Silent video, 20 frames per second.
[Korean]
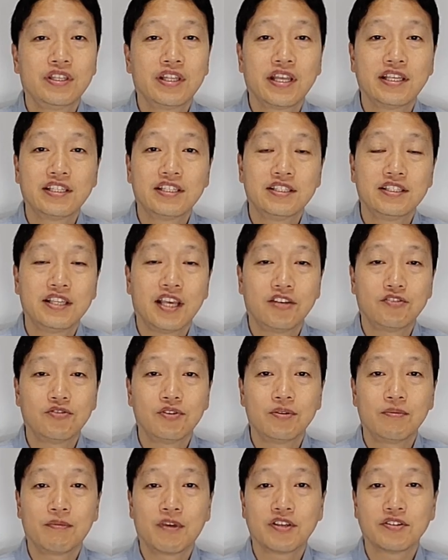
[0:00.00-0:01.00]
되신
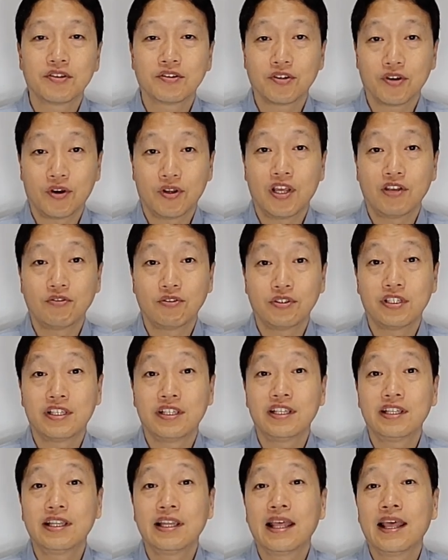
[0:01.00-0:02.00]
예수님께서
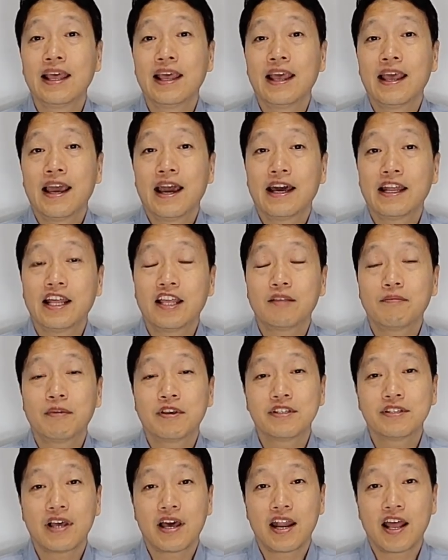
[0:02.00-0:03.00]
전해주시는 하나님의
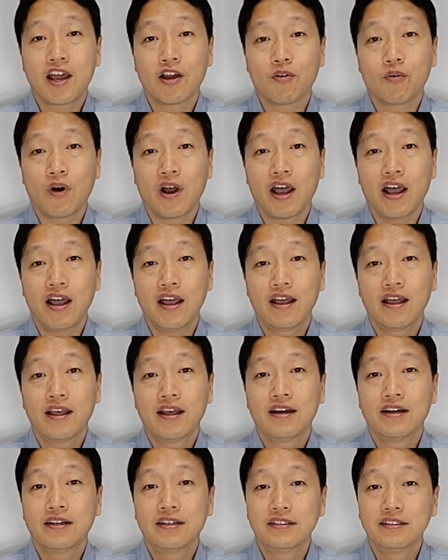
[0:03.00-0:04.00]
사랑과
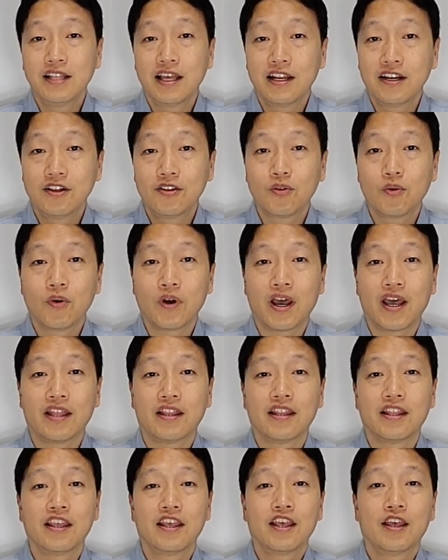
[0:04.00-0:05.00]
은혜를
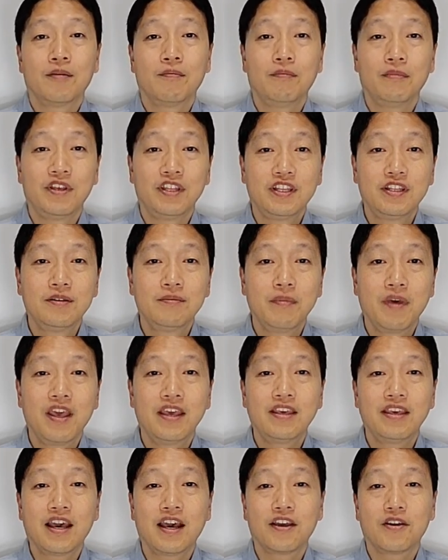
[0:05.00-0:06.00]
통한
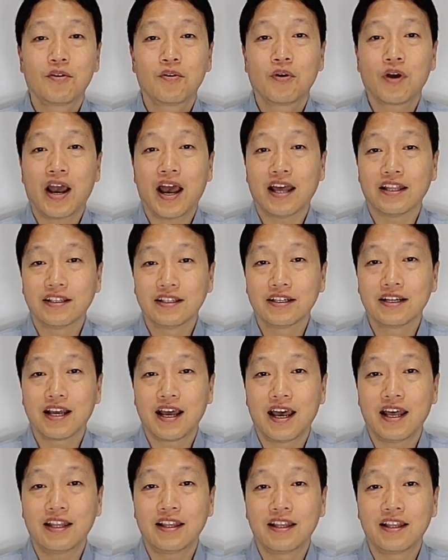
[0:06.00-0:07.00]
믿음의 이야기로
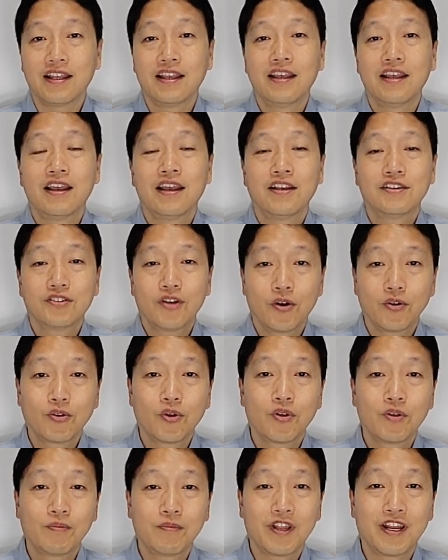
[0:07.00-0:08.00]
가득한
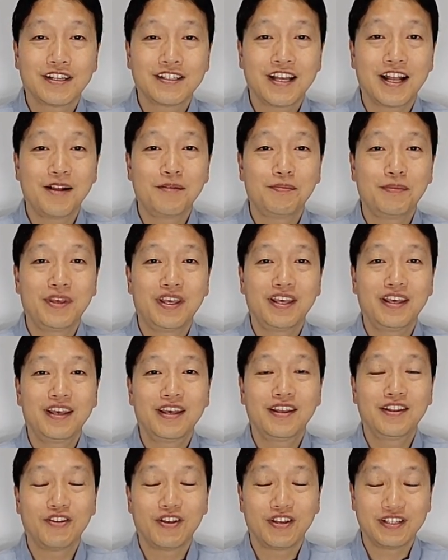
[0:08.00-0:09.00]
성도님들의 삶이
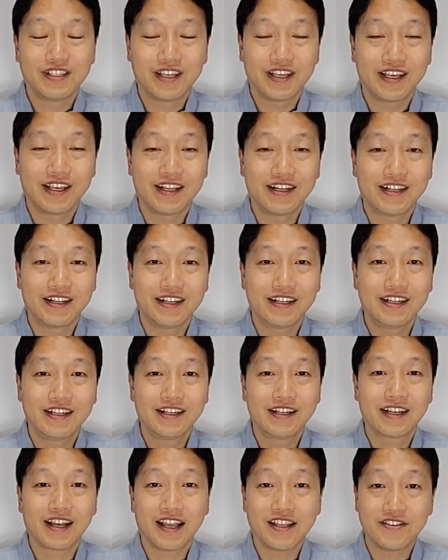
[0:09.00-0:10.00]
되시기를
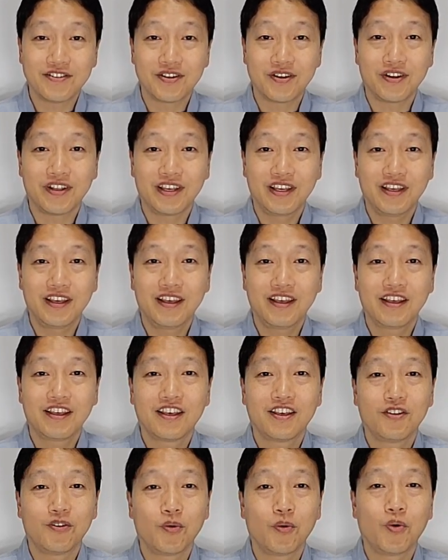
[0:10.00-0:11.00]
간절히
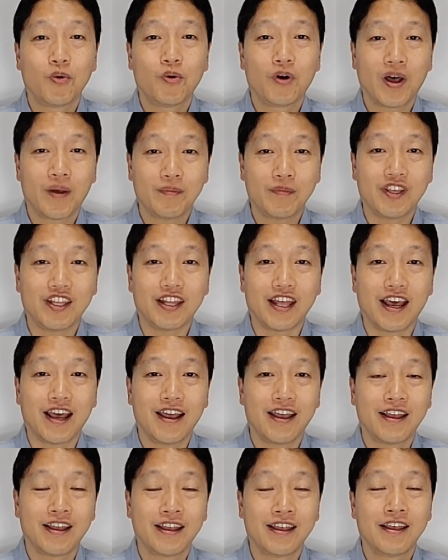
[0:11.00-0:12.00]

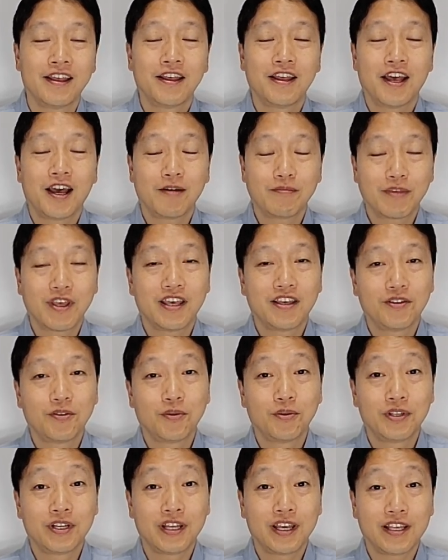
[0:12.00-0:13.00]
기도합니다. 함께
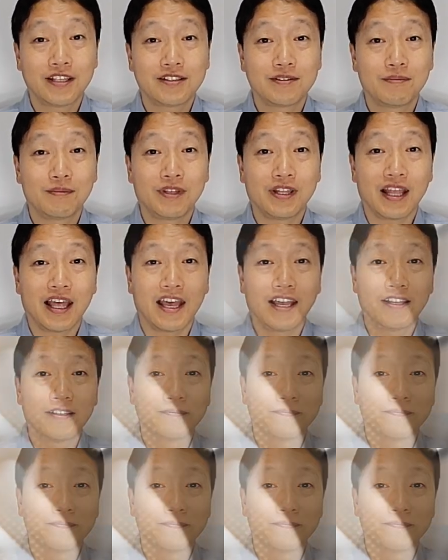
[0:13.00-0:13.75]
기도드리겠습니다.